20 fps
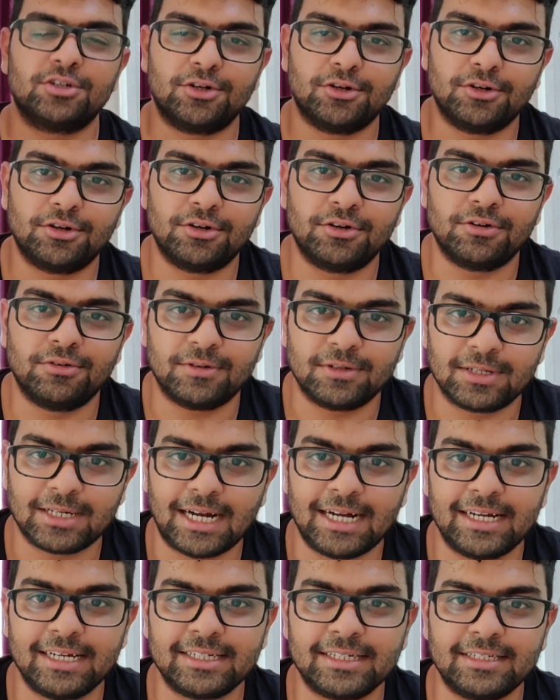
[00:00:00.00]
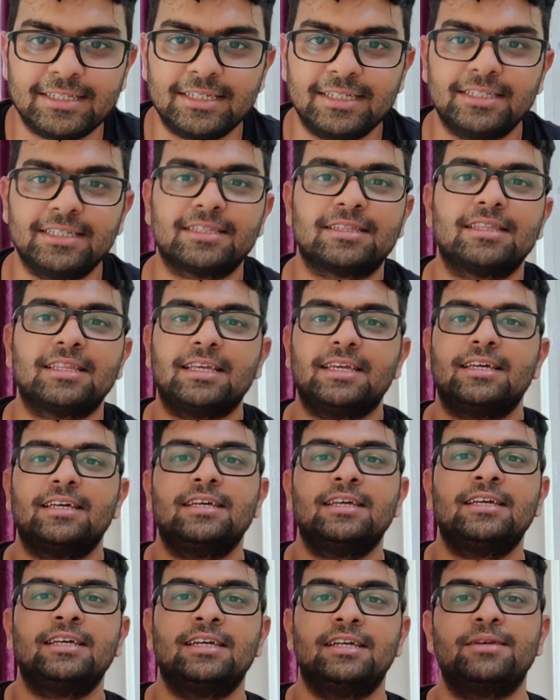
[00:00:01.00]
सो उस डाइटेशन से
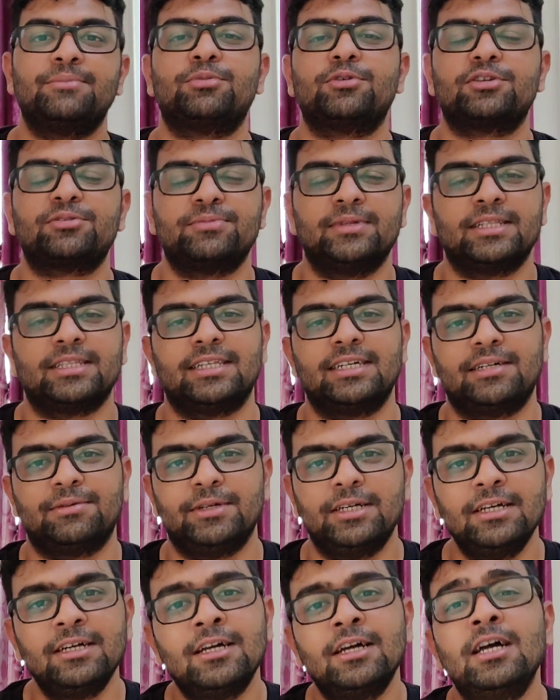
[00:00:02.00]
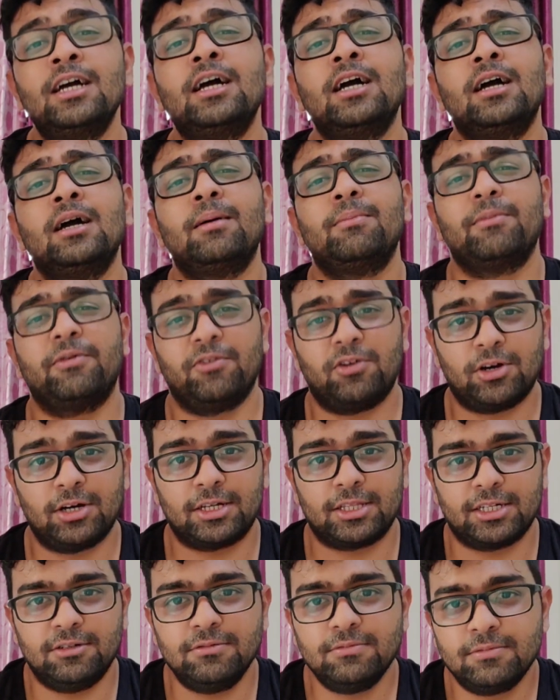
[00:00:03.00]
जितने इनपुट्स मिलते हैं हमें मैं वो
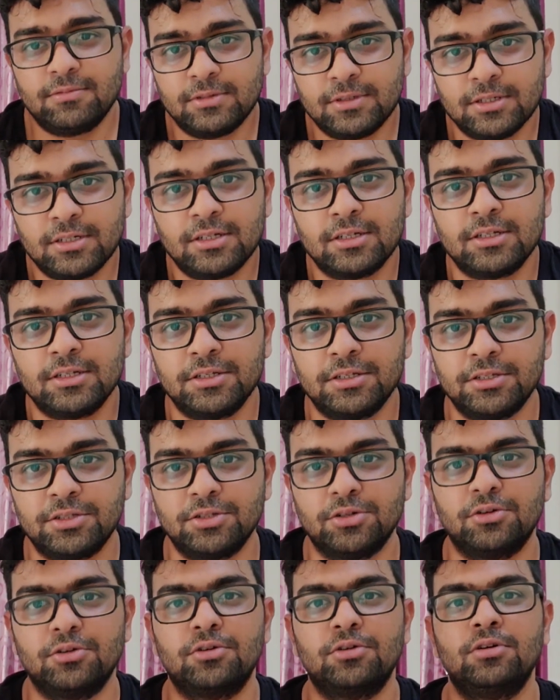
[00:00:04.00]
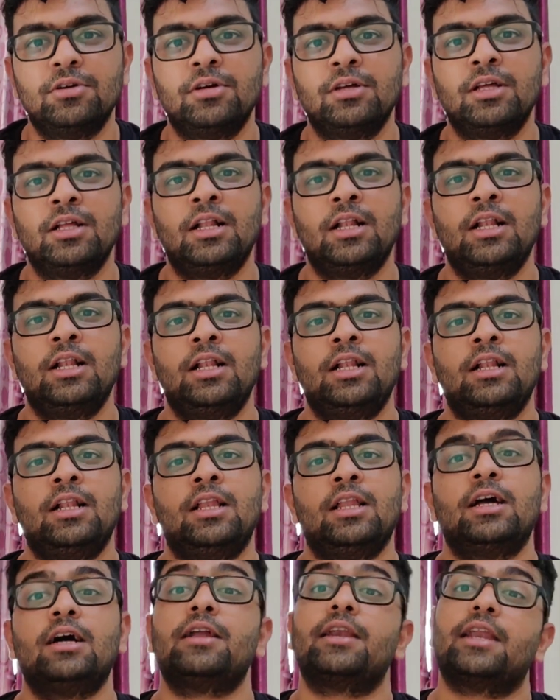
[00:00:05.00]
करता हूँ सो
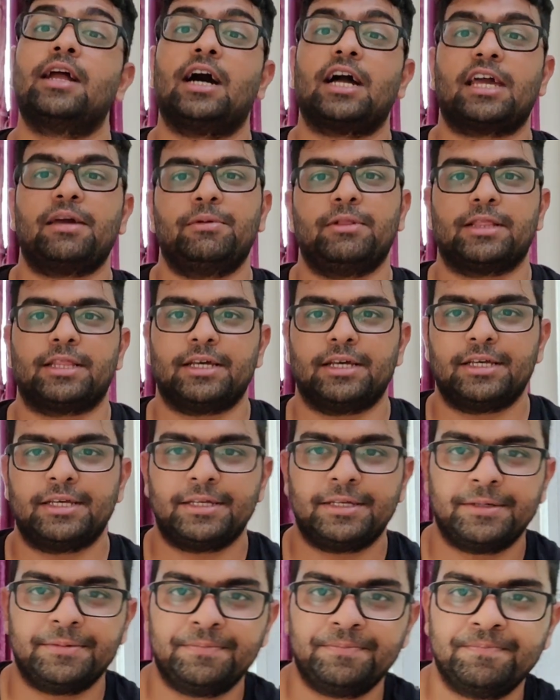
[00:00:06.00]
नहा के मिलते हैं